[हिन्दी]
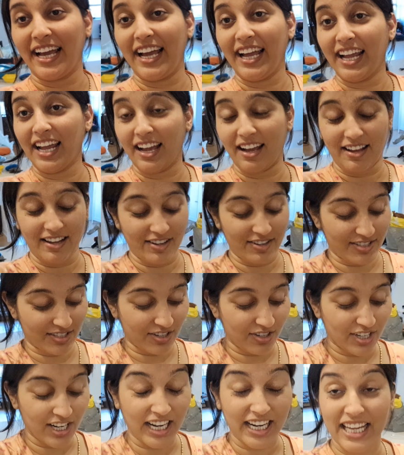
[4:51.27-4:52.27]
है
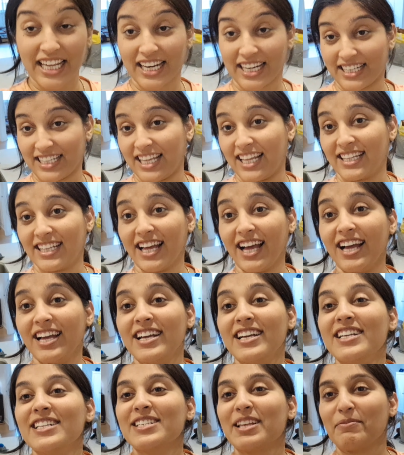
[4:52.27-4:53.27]
इसको ढक के रख दिया था
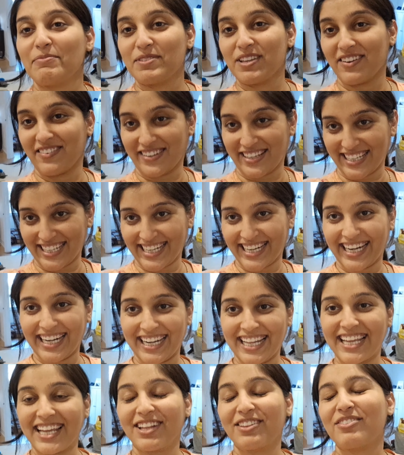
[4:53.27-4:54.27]
सब्जियाँ वगैरह
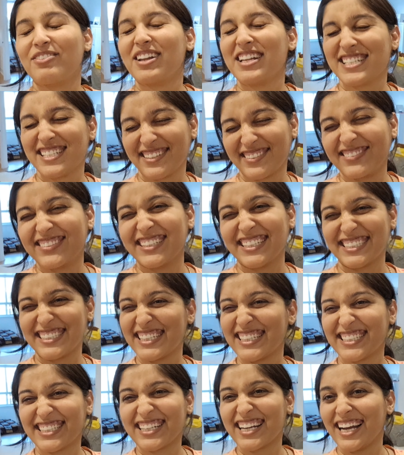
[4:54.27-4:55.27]
काटेंगे थोड़ा सा कुछ
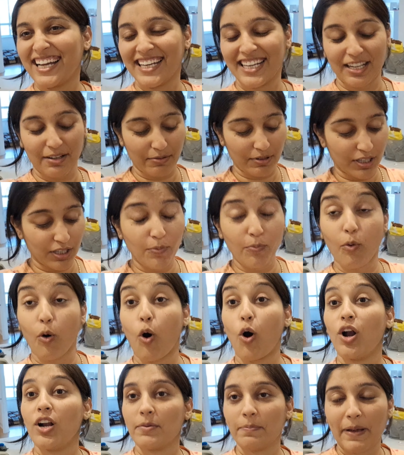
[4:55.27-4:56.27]
अच्छा सा खाने का मन था तो
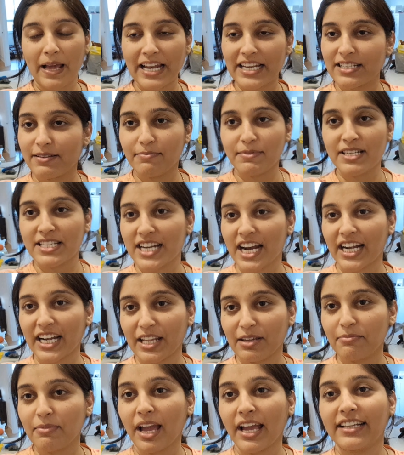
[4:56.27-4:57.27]
बहुत पहले जब मैं
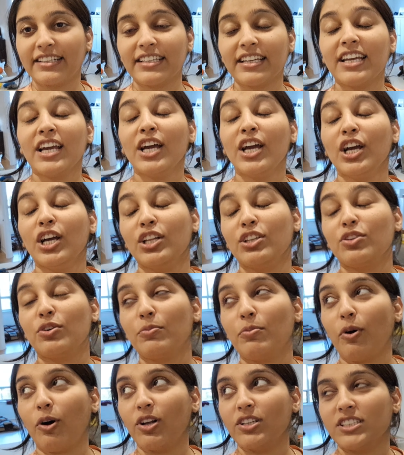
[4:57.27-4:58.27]
स्टार्टिंग में आई थी तो
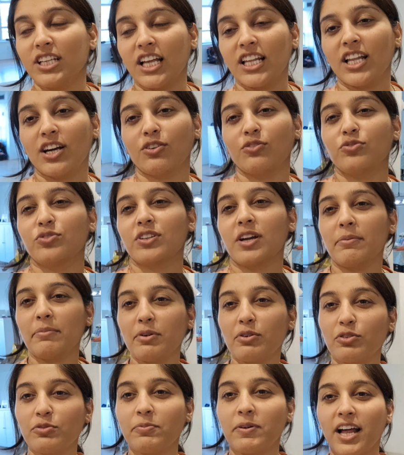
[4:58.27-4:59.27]
बहुत ज़्यादा कुछ कभी
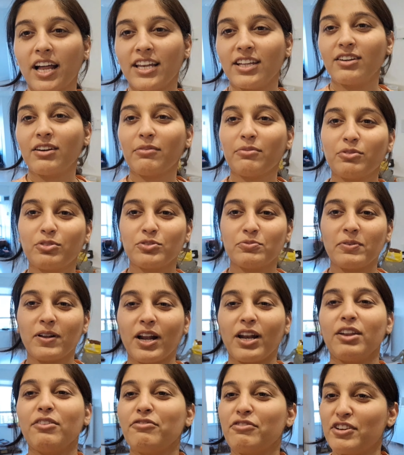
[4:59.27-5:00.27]
कुछ बना रही कभी कुछ बना
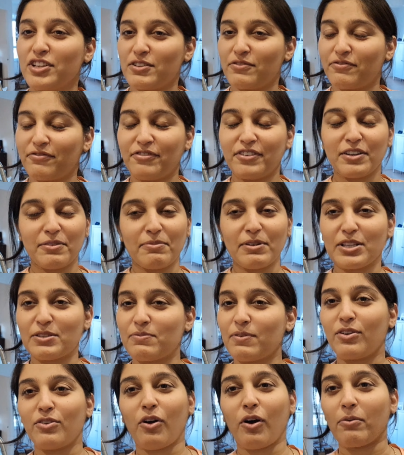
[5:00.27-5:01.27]
रही फिर फिर बीच
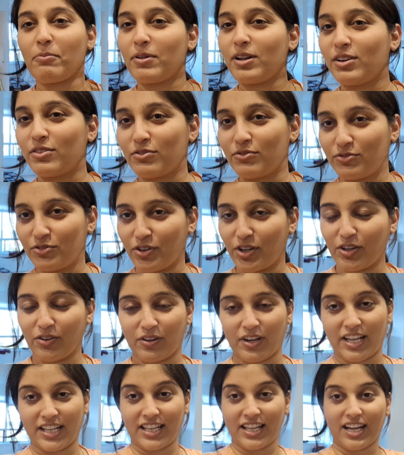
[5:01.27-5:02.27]
में नॉर्मल वही हो
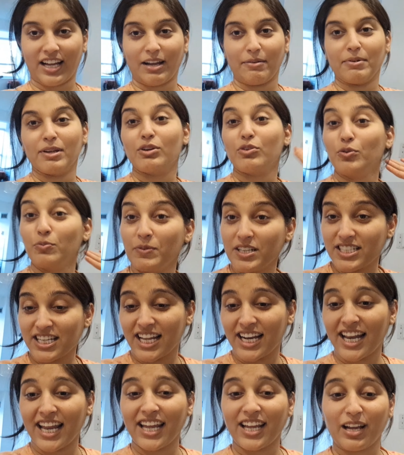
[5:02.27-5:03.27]
गया था कभी घूमने
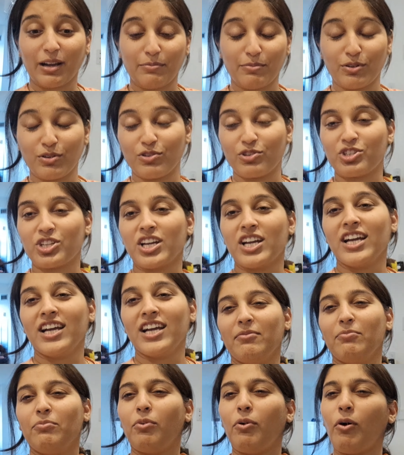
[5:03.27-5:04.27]
जाना है कभी कुछ
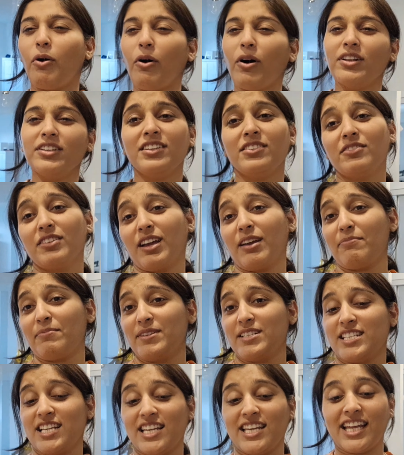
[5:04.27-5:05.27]
बहुत दिन हो गया
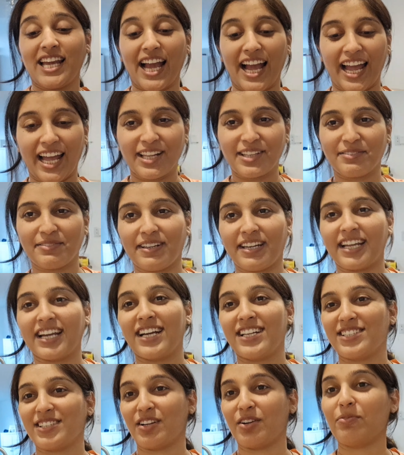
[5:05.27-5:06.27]
पिज्ज़ा नहीं खाया तो मैंने कहा
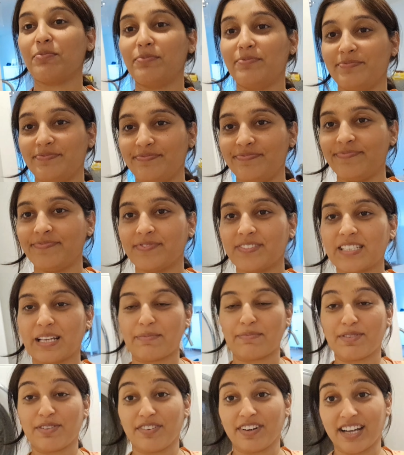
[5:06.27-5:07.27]
चलो
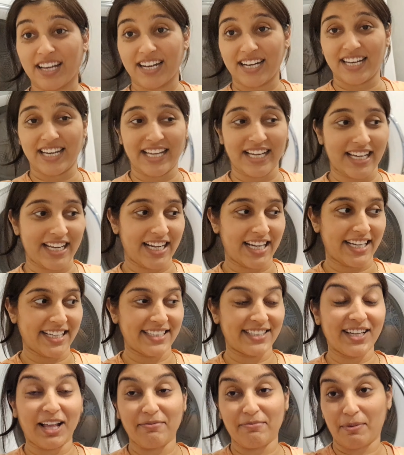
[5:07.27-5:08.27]
सब्जी वगैरह लेकर आ गई
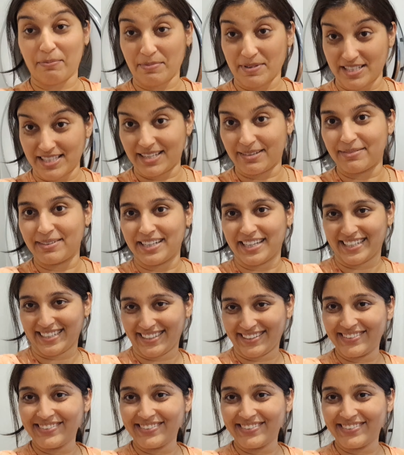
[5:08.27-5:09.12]
थी आज मैं पिज्ज़ा बना रही